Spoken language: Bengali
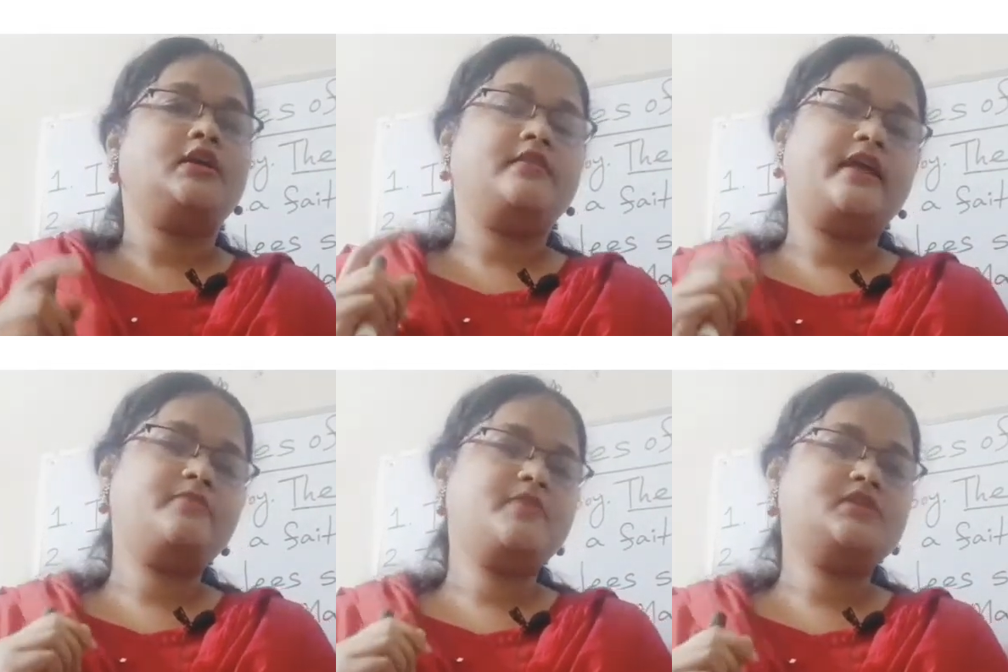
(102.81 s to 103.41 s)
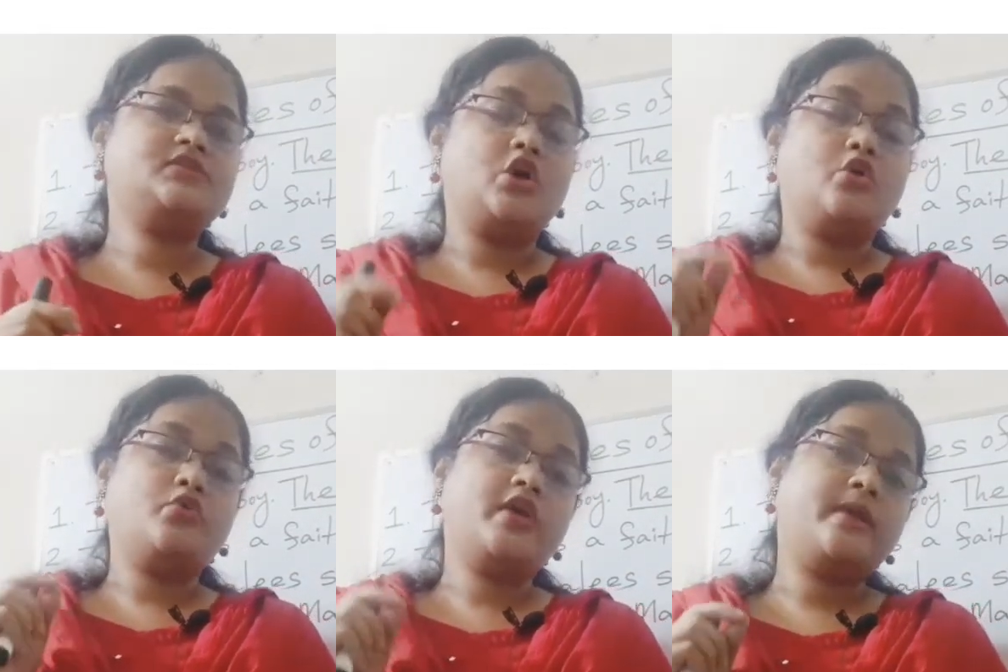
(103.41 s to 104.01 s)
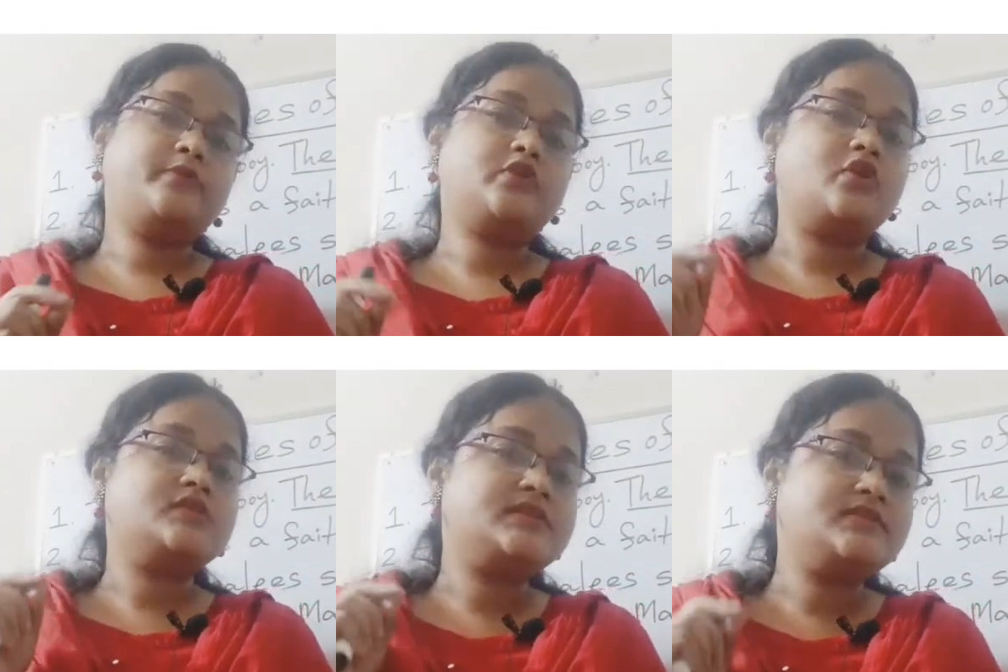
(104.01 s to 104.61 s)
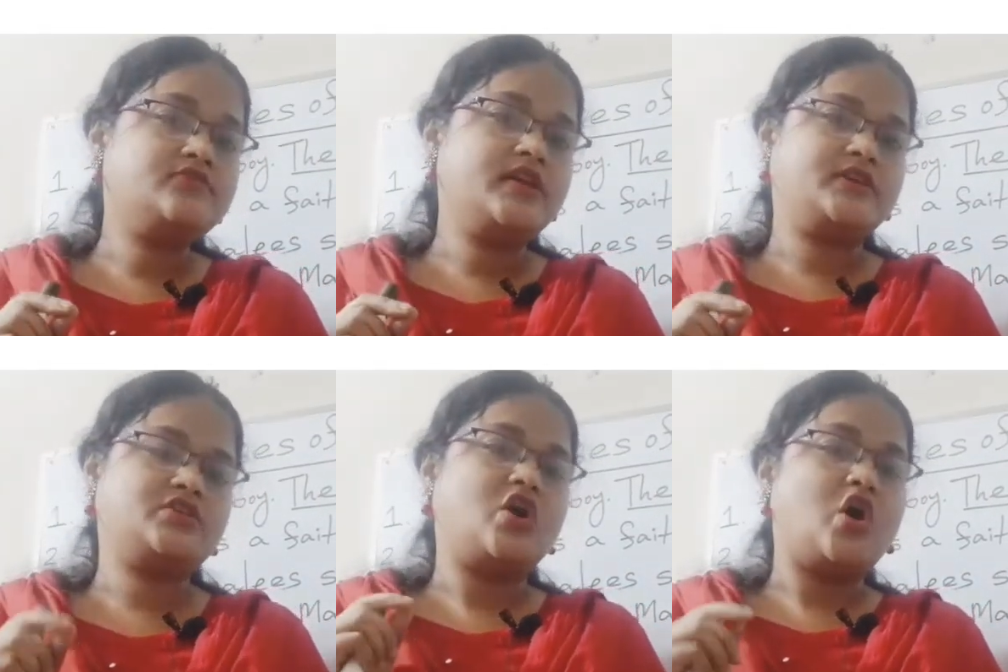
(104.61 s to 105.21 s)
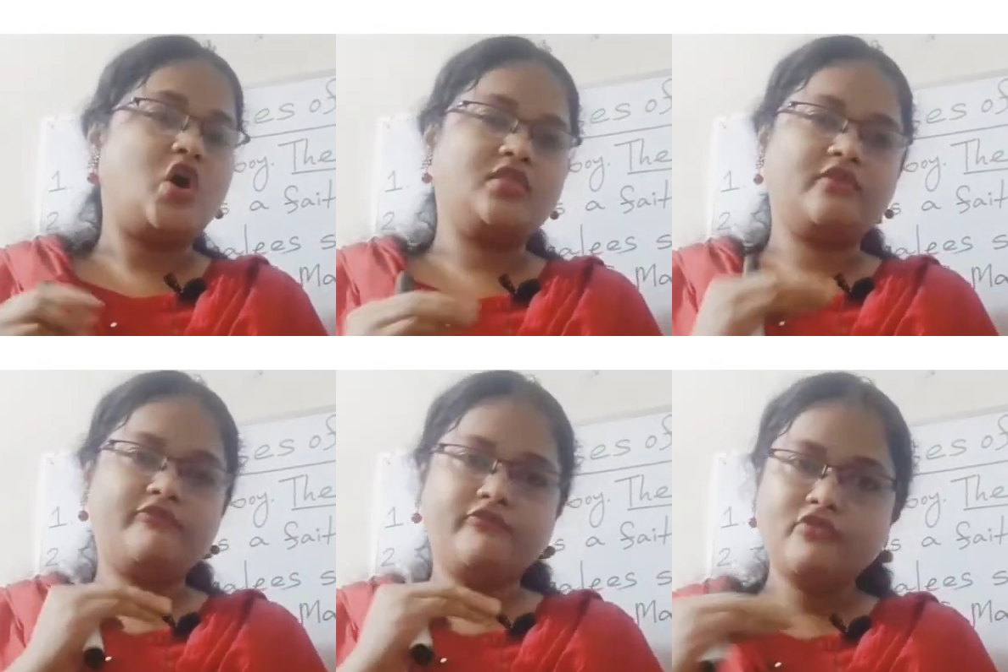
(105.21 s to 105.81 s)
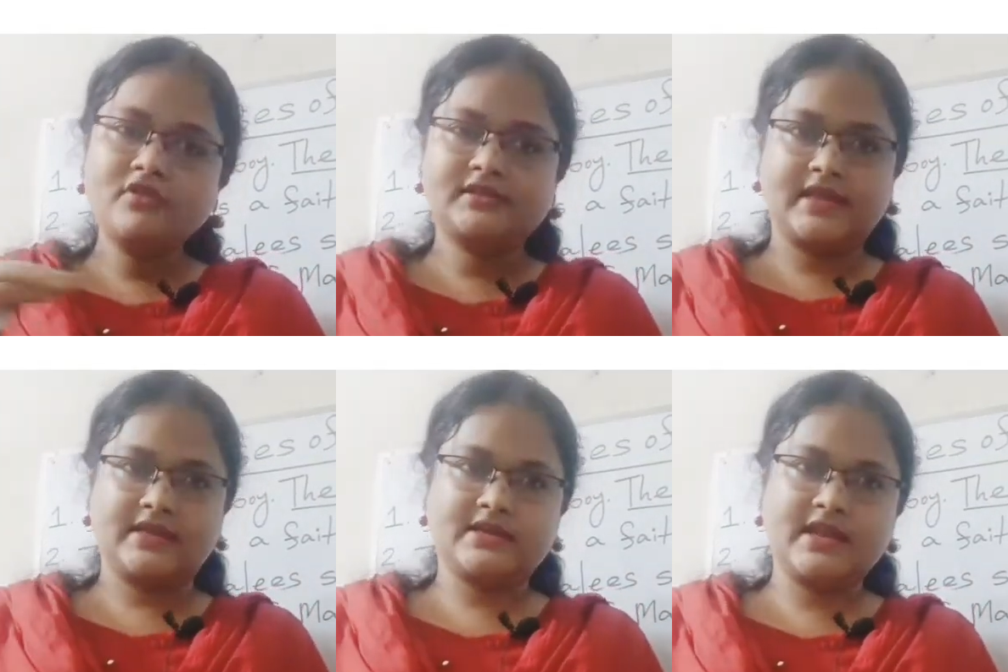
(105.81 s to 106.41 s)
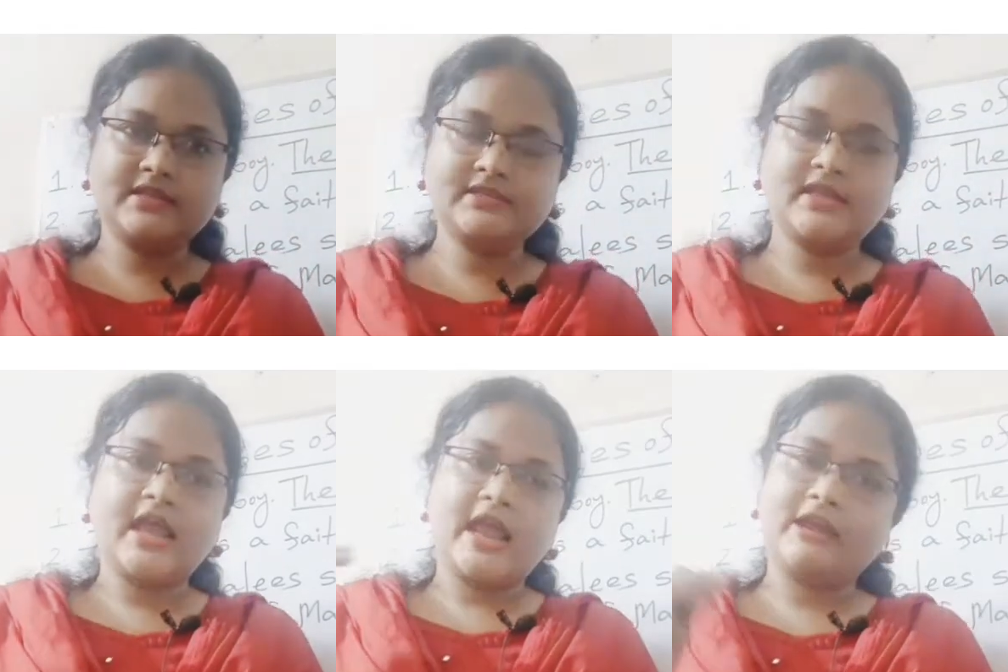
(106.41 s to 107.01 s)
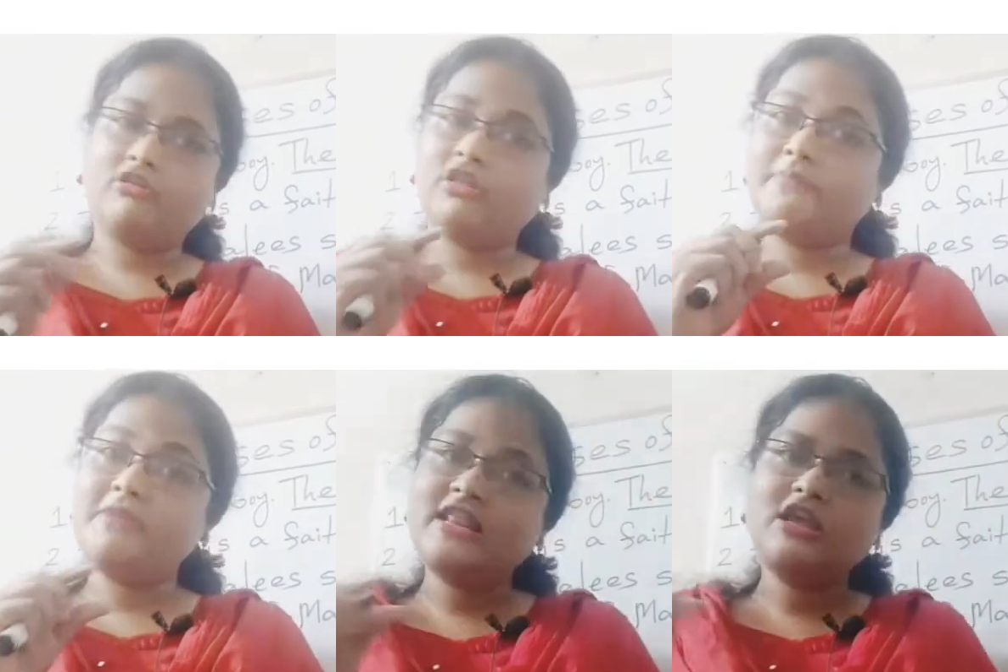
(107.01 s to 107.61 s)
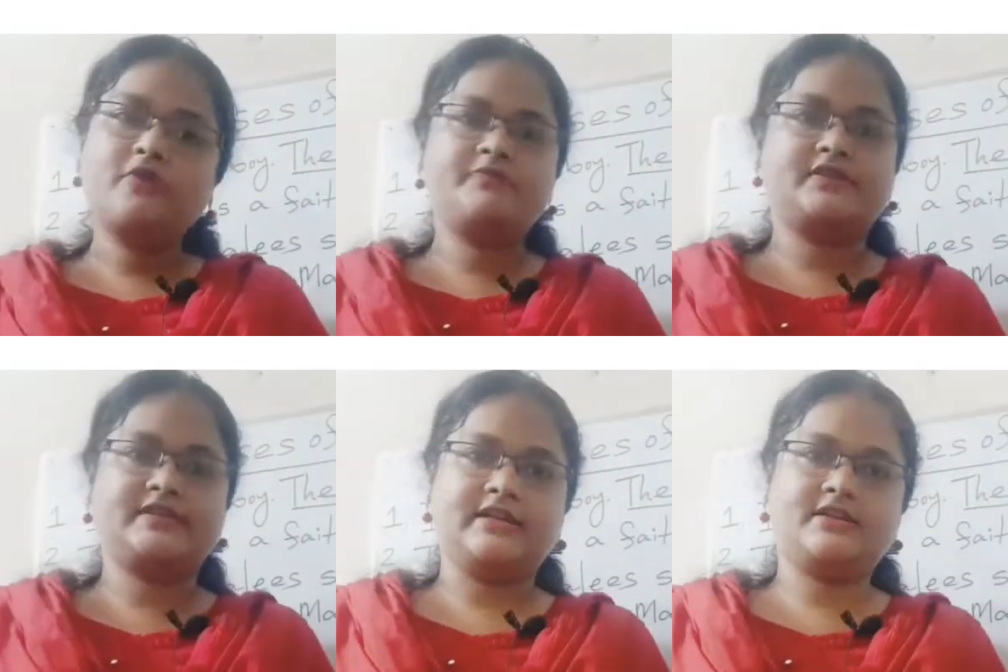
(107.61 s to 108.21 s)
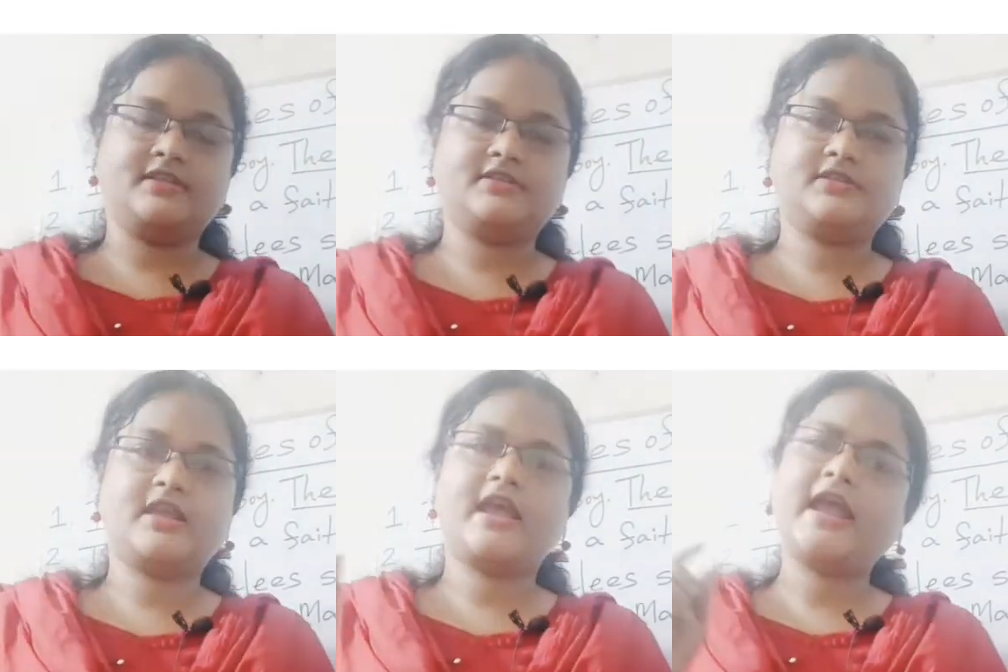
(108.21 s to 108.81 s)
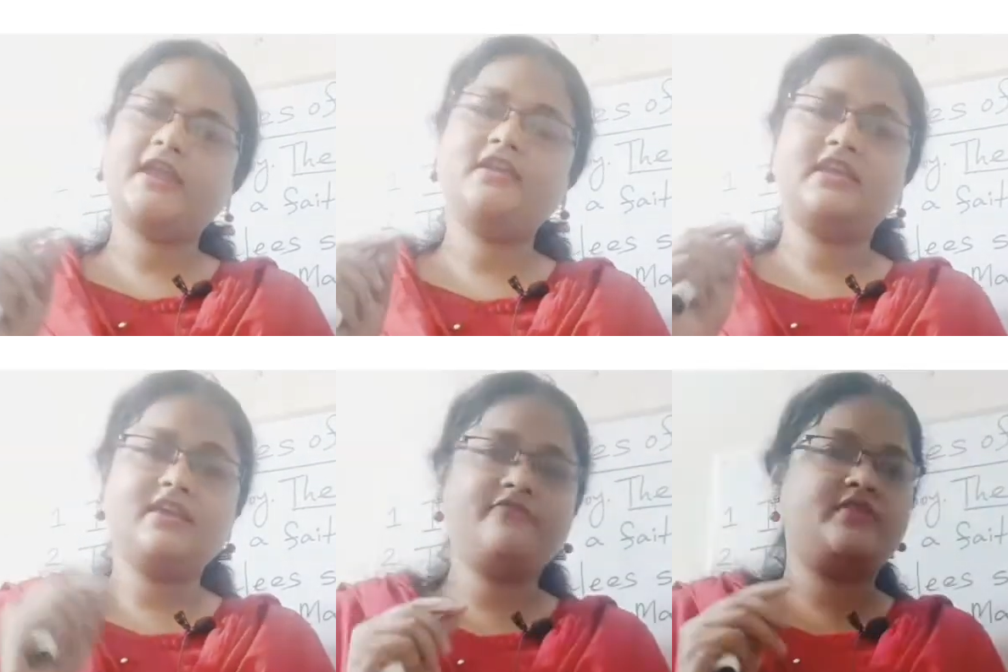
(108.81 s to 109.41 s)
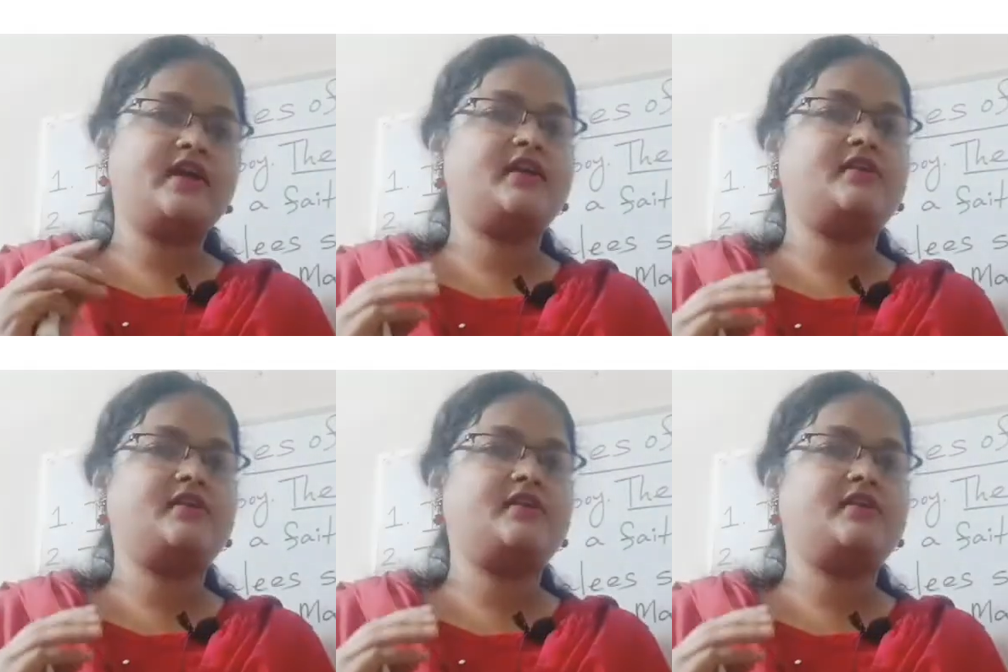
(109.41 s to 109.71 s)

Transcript: দ্যাট মিন্স উই হ্যাভ টু কনসেন্ট্রেট অন দ্য ফুল সেন্টেন্স অ্যান্ড অন দ্য মিনিং অফ দ্য সেন্টেন্স অ্যান্ড ইফ দেয়ার